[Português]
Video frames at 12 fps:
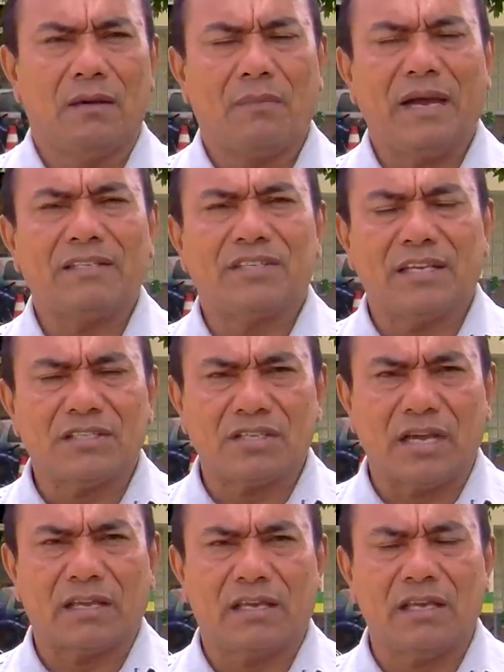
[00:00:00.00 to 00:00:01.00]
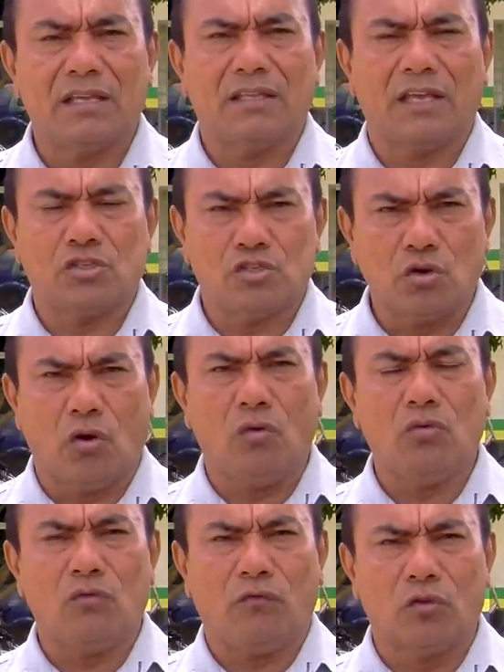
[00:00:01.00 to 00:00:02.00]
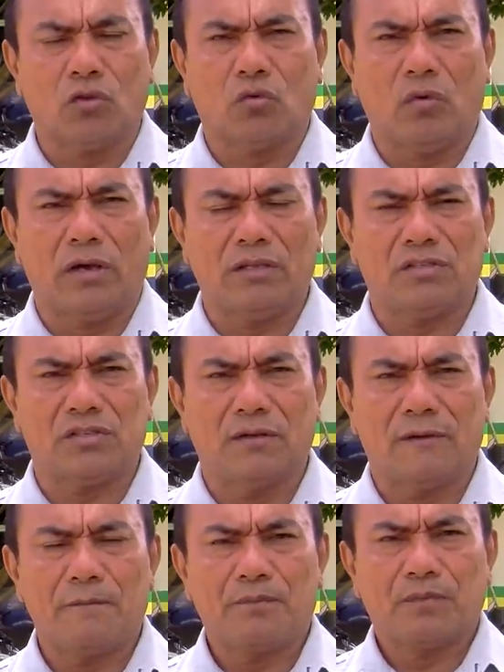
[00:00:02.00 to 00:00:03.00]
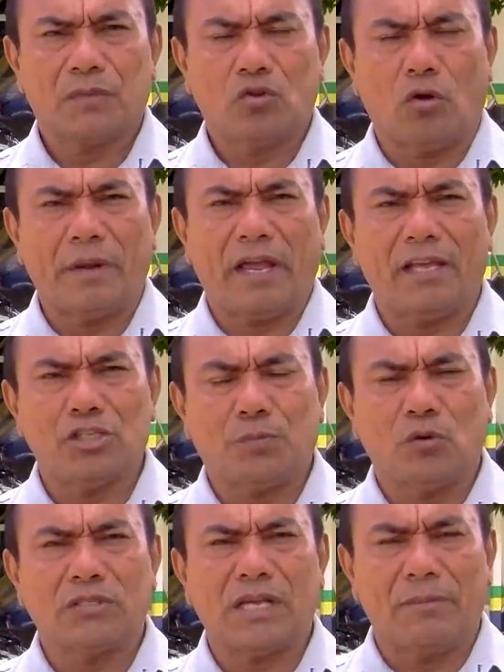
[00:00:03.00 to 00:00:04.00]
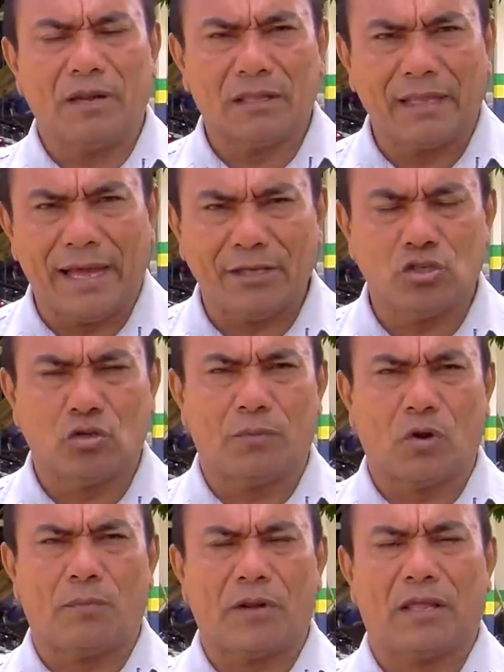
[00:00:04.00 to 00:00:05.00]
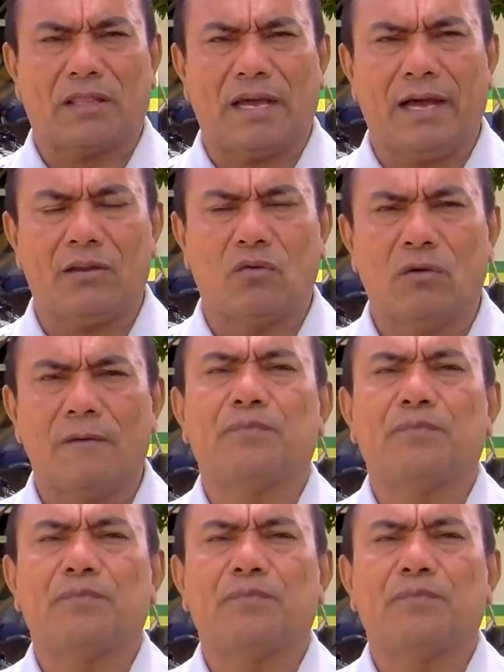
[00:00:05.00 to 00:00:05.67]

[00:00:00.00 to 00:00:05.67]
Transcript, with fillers: mas esse aqui deixou num flutuante sobre a responsabilidade do proprietário